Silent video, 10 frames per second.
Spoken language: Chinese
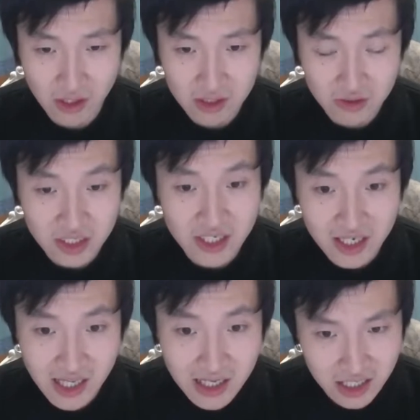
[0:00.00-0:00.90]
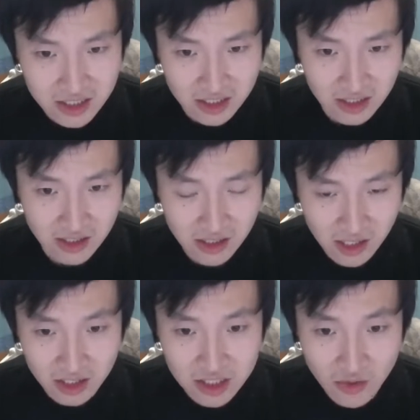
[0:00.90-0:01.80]
就是一个大他者、一
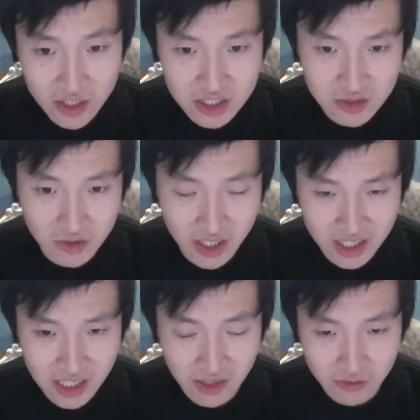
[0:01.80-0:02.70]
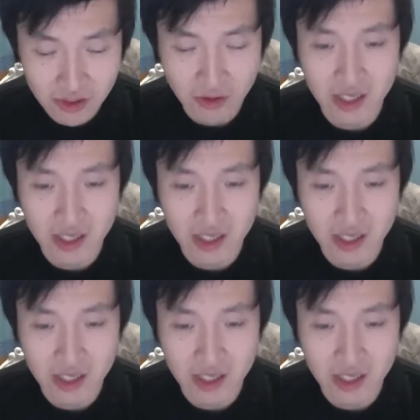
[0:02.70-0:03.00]
个社会秩序的一个产物的话，